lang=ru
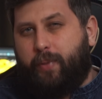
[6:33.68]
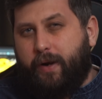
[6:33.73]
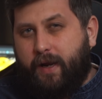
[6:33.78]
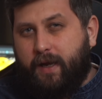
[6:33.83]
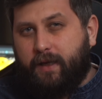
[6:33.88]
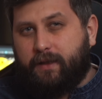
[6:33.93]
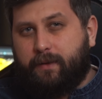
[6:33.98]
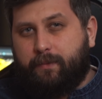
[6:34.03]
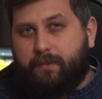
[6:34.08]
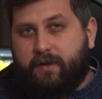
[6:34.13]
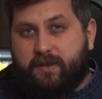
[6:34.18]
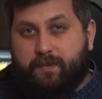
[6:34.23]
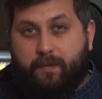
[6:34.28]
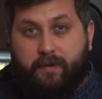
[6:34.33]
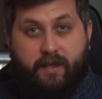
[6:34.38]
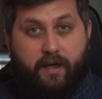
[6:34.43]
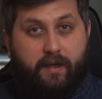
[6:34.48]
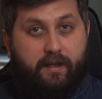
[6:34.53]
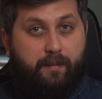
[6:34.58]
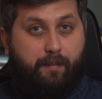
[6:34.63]
При этом,
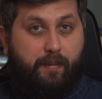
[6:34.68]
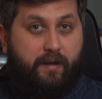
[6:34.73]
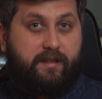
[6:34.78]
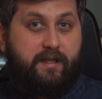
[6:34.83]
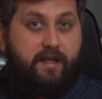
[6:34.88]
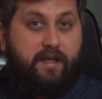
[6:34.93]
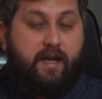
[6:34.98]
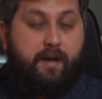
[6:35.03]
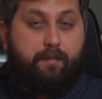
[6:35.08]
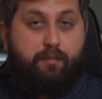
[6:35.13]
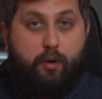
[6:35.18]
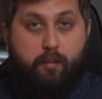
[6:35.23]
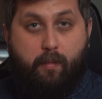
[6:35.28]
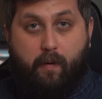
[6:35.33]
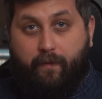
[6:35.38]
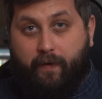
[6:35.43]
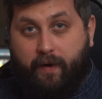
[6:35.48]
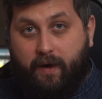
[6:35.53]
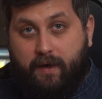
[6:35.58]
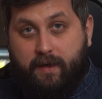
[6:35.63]
несмотря на падение
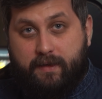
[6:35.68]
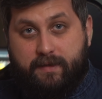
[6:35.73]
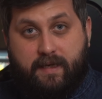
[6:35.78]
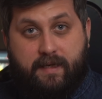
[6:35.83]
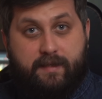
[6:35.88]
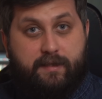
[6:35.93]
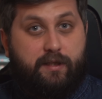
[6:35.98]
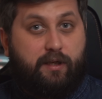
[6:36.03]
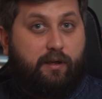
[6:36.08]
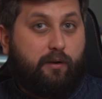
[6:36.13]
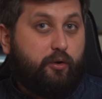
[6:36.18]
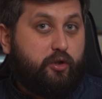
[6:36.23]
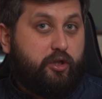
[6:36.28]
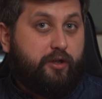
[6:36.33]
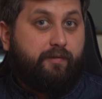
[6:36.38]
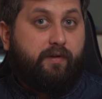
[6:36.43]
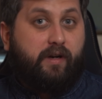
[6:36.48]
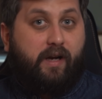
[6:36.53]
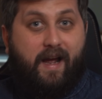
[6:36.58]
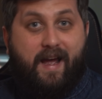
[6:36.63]
объемов реализации
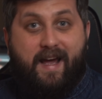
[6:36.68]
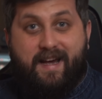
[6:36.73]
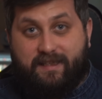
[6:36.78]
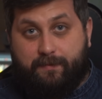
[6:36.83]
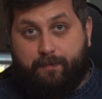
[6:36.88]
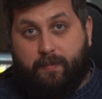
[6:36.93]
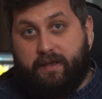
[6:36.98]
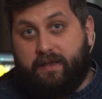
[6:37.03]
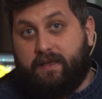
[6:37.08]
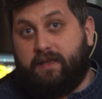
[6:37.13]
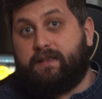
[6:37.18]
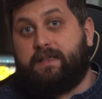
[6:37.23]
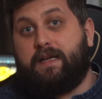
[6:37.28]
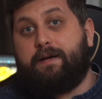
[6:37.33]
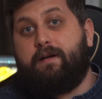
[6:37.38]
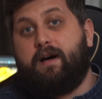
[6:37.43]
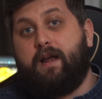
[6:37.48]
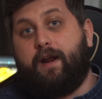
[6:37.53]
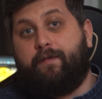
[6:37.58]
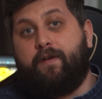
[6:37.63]
ключевых экспортных
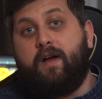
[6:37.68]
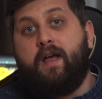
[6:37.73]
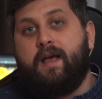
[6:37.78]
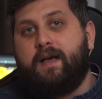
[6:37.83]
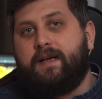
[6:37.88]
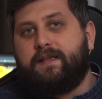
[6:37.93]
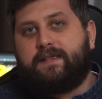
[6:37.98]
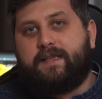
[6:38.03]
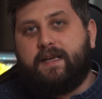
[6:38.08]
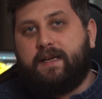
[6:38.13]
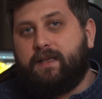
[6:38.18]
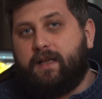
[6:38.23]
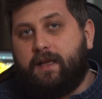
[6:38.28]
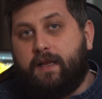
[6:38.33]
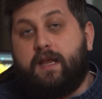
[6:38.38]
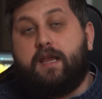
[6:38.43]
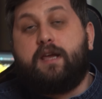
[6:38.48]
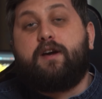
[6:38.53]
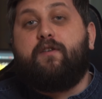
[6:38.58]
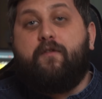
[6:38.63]
товаров, цены на
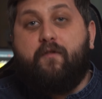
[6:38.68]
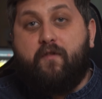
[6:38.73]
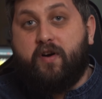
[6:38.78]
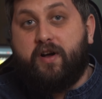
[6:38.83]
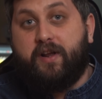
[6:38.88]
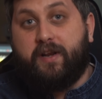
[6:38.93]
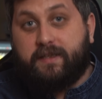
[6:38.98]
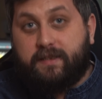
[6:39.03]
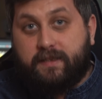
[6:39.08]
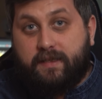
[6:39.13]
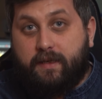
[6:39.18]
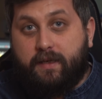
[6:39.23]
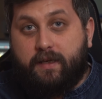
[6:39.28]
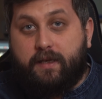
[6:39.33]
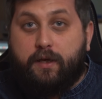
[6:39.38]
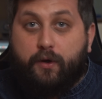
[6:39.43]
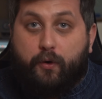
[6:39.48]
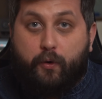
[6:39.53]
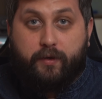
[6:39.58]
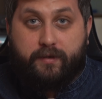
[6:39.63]
них выросли,
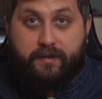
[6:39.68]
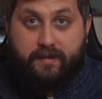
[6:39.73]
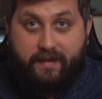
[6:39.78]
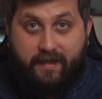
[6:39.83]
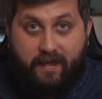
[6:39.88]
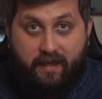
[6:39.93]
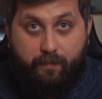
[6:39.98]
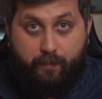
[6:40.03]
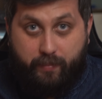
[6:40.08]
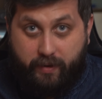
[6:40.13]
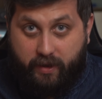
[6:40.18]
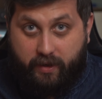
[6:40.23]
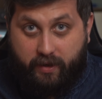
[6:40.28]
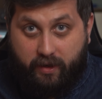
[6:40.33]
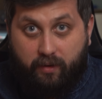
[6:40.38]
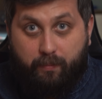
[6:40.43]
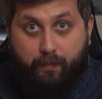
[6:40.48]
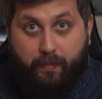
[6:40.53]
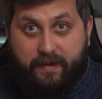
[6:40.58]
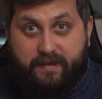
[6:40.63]
и рост цен
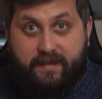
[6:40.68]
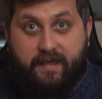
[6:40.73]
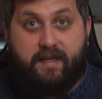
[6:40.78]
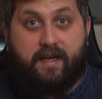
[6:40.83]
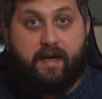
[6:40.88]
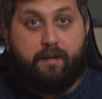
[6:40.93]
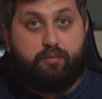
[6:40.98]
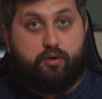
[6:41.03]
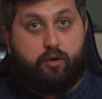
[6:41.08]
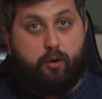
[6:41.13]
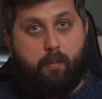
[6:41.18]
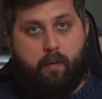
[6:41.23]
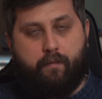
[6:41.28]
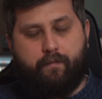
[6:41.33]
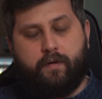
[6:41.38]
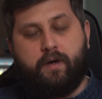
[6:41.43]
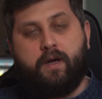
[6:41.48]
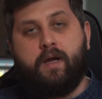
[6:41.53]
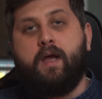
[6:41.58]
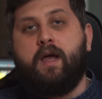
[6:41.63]
перекрыл падение объемов.
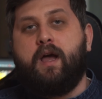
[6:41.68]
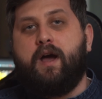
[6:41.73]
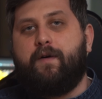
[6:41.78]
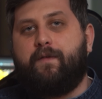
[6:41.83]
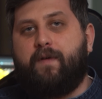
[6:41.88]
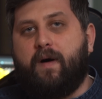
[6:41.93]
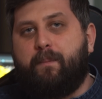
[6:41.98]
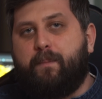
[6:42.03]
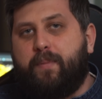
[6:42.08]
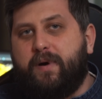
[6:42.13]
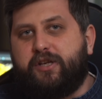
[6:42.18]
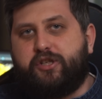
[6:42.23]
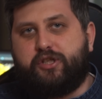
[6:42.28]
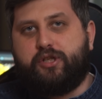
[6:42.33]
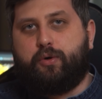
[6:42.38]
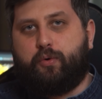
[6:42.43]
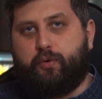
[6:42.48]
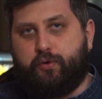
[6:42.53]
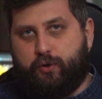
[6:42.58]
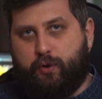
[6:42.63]
В
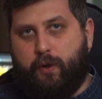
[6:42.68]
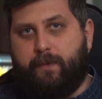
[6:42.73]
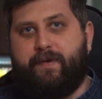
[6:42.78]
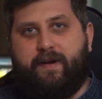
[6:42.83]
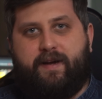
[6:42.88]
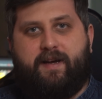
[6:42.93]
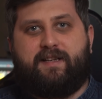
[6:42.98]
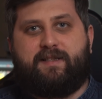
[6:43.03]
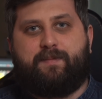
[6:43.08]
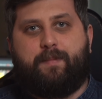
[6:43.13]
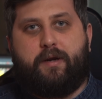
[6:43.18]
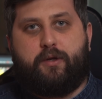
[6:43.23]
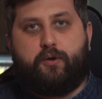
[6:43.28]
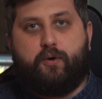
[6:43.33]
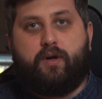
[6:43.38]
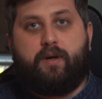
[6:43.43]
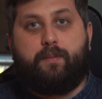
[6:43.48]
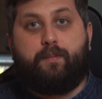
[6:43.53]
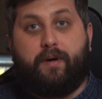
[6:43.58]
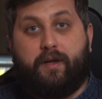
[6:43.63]
обычных условиях
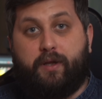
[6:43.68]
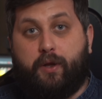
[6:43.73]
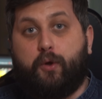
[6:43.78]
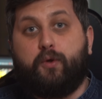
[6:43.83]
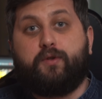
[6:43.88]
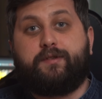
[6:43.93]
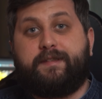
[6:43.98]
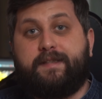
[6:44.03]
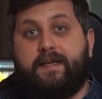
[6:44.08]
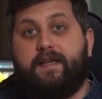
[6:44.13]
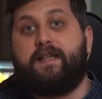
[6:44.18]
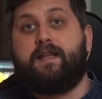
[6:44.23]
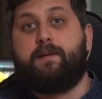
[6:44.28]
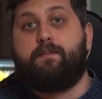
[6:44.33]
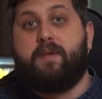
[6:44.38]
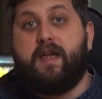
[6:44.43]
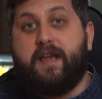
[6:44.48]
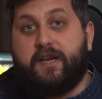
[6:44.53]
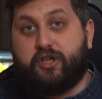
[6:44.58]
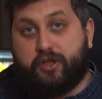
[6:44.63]
экспортеры продают сильно
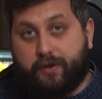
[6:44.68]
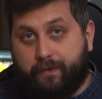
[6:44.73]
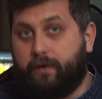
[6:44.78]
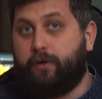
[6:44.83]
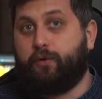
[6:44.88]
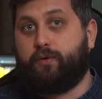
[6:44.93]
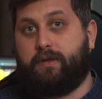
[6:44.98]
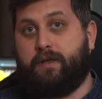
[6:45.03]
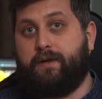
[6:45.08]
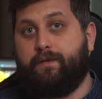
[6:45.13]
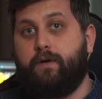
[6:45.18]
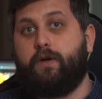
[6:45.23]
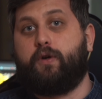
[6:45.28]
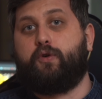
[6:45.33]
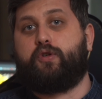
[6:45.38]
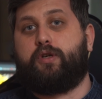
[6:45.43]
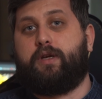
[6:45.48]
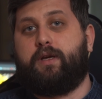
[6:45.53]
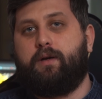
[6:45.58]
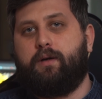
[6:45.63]
меньше валютной
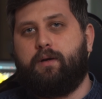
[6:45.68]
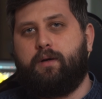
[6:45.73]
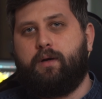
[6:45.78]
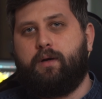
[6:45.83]
выручки.